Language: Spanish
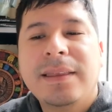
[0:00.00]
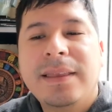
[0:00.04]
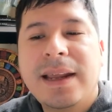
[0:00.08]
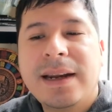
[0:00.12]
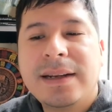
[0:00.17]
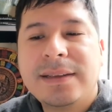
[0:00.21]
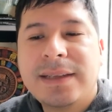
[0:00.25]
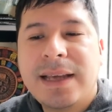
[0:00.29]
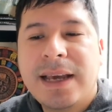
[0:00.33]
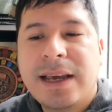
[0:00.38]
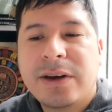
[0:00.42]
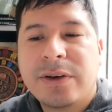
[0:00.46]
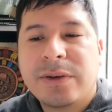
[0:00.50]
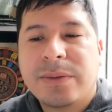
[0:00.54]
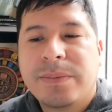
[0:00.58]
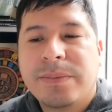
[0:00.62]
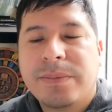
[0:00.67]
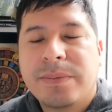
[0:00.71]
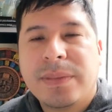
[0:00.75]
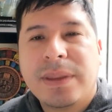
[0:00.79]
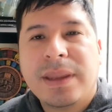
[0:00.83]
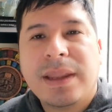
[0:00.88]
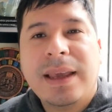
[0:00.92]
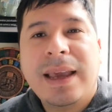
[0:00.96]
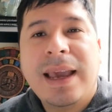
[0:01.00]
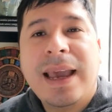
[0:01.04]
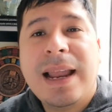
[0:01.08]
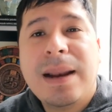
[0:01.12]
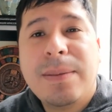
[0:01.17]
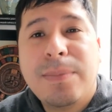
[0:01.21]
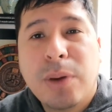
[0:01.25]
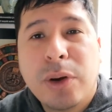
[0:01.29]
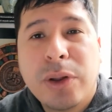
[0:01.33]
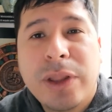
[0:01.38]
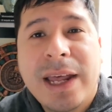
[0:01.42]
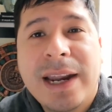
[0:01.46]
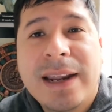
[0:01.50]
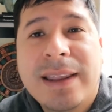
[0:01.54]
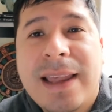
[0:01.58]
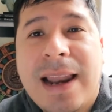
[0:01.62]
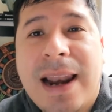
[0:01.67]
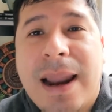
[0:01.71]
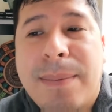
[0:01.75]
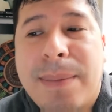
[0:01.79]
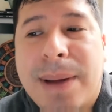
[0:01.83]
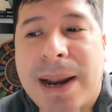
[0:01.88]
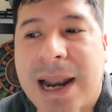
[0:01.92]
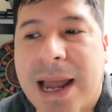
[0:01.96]
Tercero, el poder de
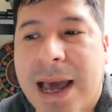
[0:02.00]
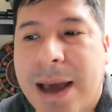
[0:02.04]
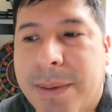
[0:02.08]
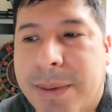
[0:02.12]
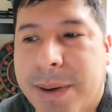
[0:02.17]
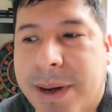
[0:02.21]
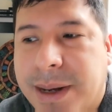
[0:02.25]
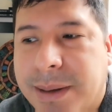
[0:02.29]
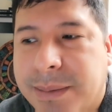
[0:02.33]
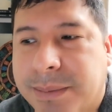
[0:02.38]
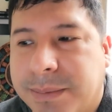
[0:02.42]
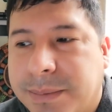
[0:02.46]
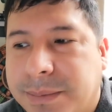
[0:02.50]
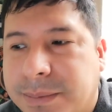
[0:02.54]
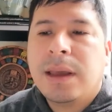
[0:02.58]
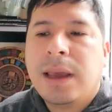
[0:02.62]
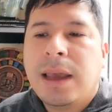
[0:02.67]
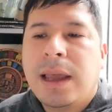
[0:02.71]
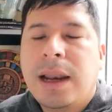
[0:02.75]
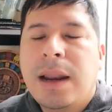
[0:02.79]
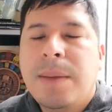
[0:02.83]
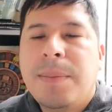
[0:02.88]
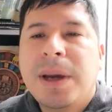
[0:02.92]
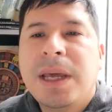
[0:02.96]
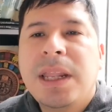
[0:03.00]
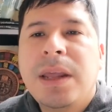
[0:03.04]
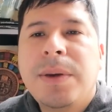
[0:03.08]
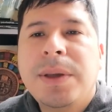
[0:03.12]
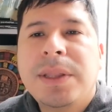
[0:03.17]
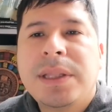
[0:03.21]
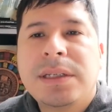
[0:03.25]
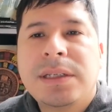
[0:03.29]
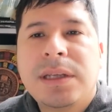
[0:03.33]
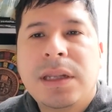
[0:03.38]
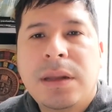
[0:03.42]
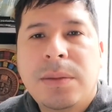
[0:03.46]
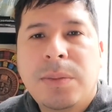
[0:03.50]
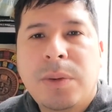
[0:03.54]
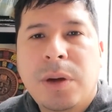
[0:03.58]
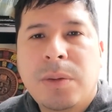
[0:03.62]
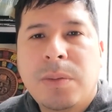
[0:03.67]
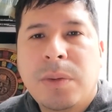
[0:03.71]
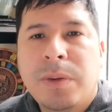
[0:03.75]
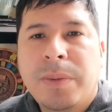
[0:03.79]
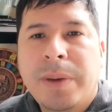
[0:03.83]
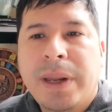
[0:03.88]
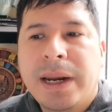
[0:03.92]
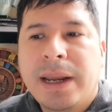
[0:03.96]
la palabra. En la página 27
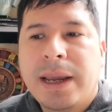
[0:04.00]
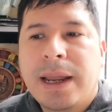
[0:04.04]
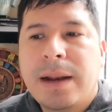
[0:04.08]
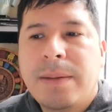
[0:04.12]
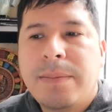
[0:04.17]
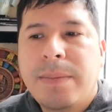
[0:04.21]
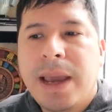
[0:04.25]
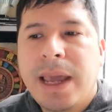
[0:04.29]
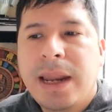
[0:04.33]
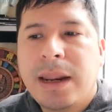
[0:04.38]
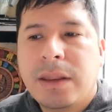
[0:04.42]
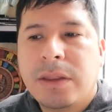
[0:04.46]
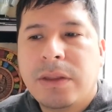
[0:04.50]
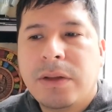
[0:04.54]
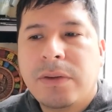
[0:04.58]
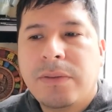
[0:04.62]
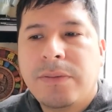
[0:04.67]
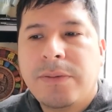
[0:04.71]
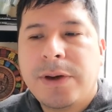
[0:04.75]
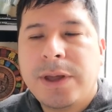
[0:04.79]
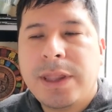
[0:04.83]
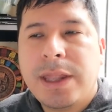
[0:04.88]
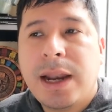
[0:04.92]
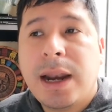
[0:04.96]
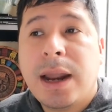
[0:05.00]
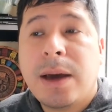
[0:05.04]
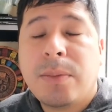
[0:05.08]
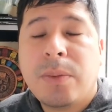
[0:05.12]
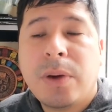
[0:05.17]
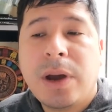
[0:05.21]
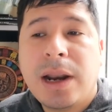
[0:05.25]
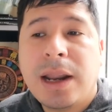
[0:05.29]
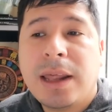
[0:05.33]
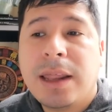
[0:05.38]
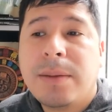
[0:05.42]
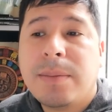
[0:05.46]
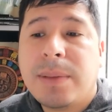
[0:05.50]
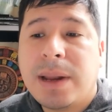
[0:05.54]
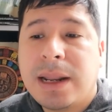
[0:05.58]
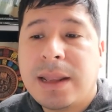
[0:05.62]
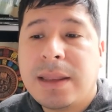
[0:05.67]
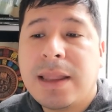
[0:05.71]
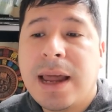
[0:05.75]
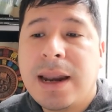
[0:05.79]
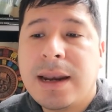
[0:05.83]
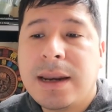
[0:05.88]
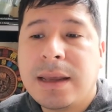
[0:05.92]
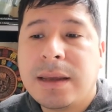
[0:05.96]
podemos ver que el mérito fue de la abuela de
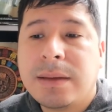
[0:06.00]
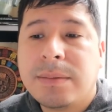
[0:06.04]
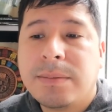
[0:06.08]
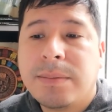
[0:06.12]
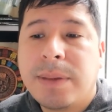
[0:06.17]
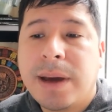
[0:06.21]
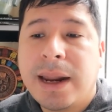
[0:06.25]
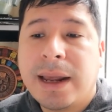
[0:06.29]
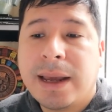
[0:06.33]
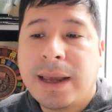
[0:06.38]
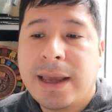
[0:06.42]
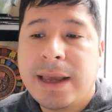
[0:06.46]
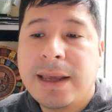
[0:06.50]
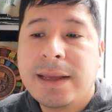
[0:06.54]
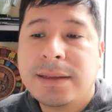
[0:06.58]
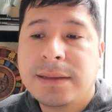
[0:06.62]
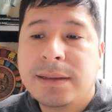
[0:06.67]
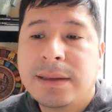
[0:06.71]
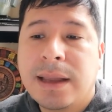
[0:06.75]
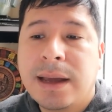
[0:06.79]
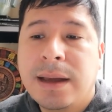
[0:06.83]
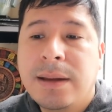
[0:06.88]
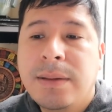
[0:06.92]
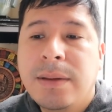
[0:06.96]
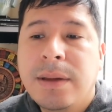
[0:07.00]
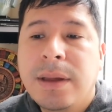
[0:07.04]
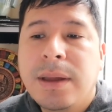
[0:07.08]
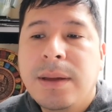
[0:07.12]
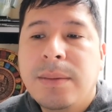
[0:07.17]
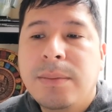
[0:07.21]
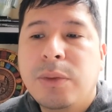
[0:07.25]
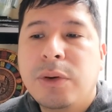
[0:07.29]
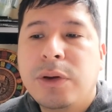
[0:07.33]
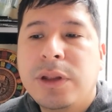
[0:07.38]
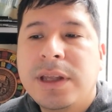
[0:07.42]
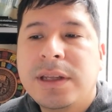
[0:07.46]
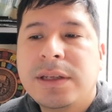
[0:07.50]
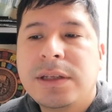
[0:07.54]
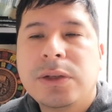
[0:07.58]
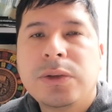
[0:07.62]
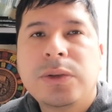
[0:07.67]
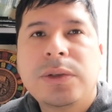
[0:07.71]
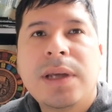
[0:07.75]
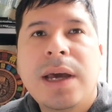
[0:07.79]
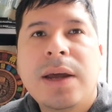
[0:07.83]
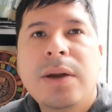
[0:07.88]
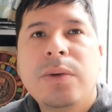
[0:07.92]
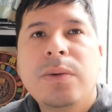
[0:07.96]
Marinali para que ésta pudiese
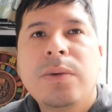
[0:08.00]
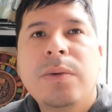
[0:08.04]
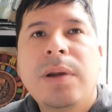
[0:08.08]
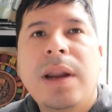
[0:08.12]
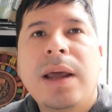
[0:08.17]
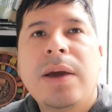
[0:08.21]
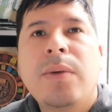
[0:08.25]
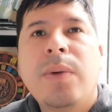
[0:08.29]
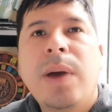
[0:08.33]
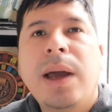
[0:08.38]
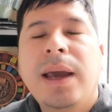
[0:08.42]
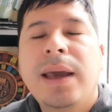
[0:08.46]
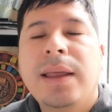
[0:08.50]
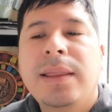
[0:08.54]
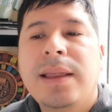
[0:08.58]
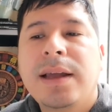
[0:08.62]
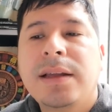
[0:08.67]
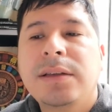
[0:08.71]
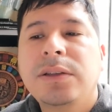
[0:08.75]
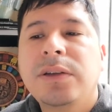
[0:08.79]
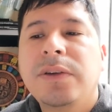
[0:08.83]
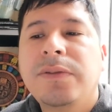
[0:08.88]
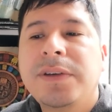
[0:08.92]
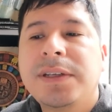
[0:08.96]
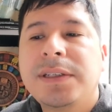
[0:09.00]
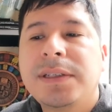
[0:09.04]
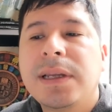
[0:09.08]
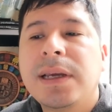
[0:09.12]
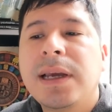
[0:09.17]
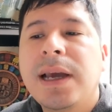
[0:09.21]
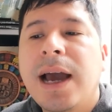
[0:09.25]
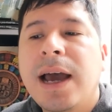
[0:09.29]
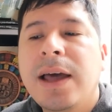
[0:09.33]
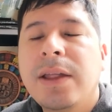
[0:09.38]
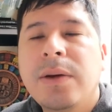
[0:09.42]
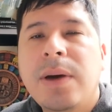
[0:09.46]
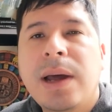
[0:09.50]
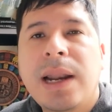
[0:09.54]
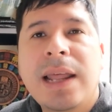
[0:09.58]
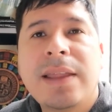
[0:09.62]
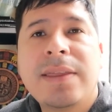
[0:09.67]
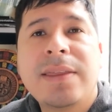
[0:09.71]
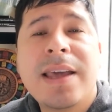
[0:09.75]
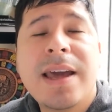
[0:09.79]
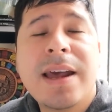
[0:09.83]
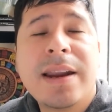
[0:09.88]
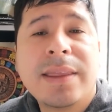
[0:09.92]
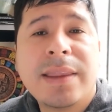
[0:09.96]
usar un lenguaje tan sofisticado a
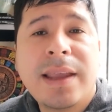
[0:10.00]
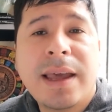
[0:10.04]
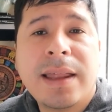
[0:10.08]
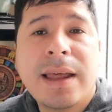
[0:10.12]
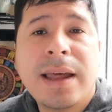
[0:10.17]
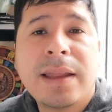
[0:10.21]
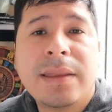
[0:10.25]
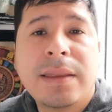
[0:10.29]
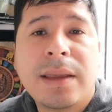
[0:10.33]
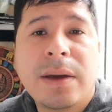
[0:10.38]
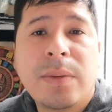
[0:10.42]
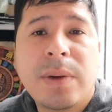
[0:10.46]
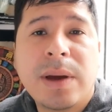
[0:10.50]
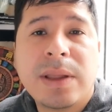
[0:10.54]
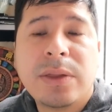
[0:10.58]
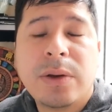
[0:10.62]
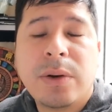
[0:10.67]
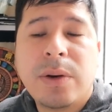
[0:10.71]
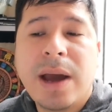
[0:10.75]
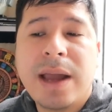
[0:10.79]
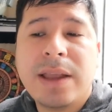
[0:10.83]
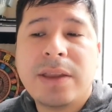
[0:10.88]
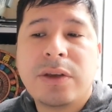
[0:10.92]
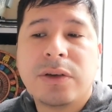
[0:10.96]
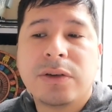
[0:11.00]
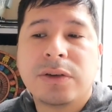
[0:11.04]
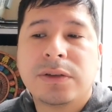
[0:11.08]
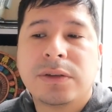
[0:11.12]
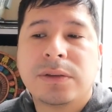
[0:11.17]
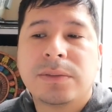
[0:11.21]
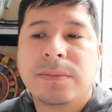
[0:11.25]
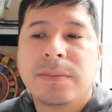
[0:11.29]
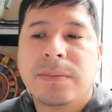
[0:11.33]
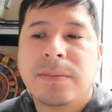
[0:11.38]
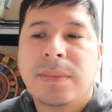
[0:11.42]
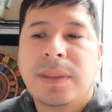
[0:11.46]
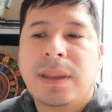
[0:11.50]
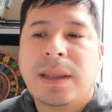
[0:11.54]
la tierna edad de cuatro años.